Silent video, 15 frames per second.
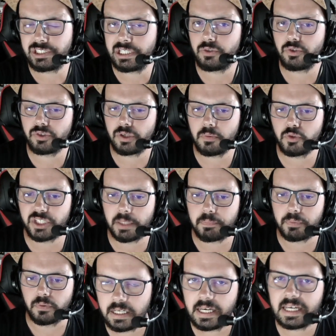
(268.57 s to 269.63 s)
des deux hommes au
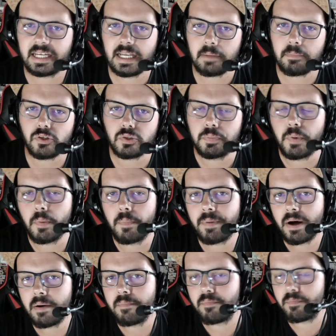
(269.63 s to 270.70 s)
Japon. Et clairement, tu peux
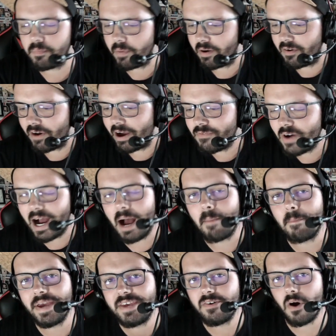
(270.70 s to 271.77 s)
pas avoir un
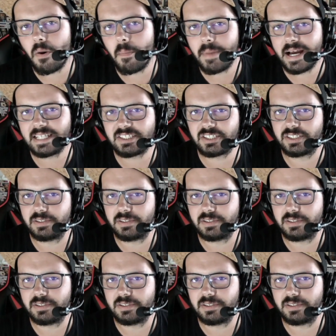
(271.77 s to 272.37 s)
meilleur match,